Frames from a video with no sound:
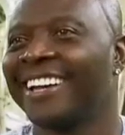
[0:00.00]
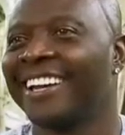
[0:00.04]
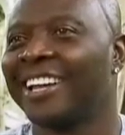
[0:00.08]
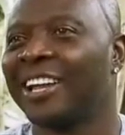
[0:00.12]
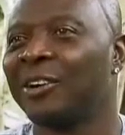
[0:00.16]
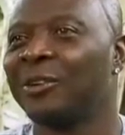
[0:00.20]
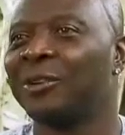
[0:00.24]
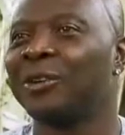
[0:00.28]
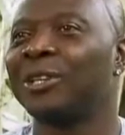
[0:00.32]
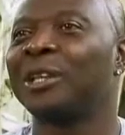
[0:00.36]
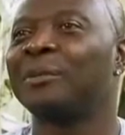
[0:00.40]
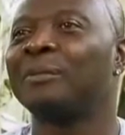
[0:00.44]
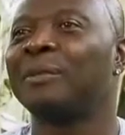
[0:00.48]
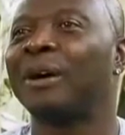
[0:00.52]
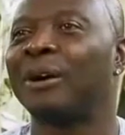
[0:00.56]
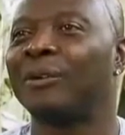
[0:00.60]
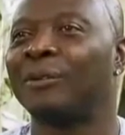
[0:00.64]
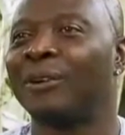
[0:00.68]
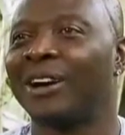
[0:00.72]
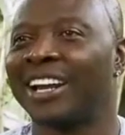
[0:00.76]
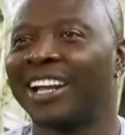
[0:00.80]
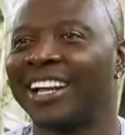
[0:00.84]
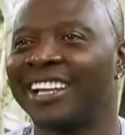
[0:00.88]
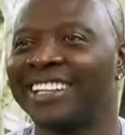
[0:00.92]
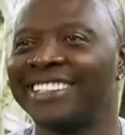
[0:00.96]
La última
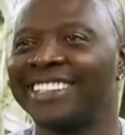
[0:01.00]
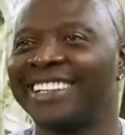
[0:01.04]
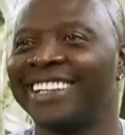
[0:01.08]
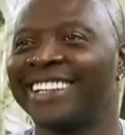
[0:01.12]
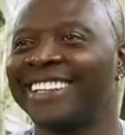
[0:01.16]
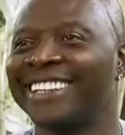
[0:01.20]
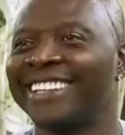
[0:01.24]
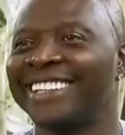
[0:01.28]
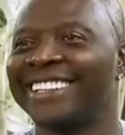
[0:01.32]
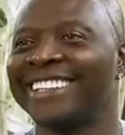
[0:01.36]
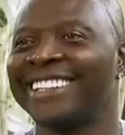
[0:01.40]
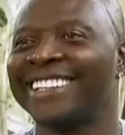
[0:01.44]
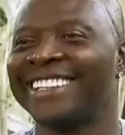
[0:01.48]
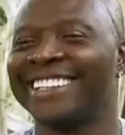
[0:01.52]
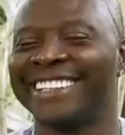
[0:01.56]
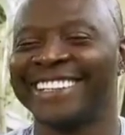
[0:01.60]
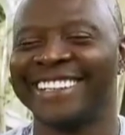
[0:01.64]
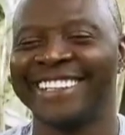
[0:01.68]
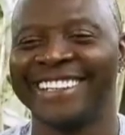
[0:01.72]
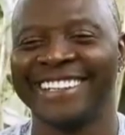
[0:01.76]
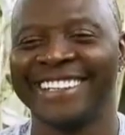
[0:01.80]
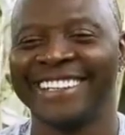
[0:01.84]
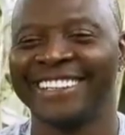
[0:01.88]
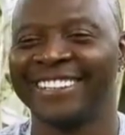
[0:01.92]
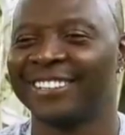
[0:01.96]
guaracha.
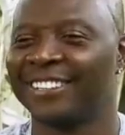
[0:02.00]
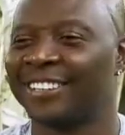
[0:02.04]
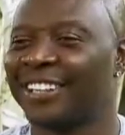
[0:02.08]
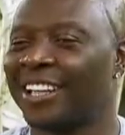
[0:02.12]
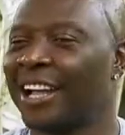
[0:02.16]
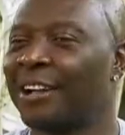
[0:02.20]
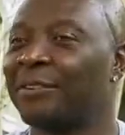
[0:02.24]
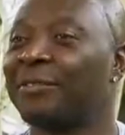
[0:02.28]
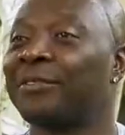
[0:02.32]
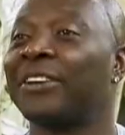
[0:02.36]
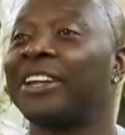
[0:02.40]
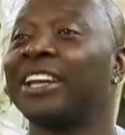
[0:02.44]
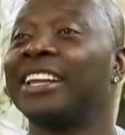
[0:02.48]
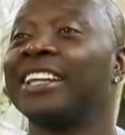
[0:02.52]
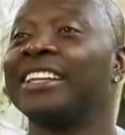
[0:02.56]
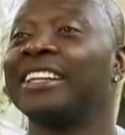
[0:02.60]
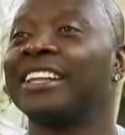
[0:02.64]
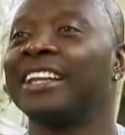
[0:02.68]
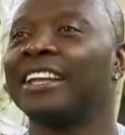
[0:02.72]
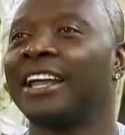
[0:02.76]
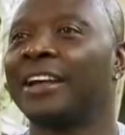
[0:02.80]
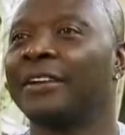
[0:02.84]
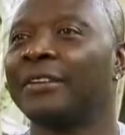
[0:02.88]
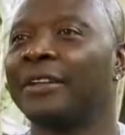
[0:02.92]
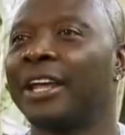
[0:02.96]
Estaba feliz
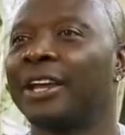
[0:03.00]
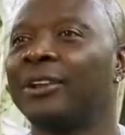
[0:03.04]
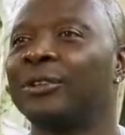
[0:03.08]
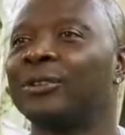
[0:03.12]
de la vida.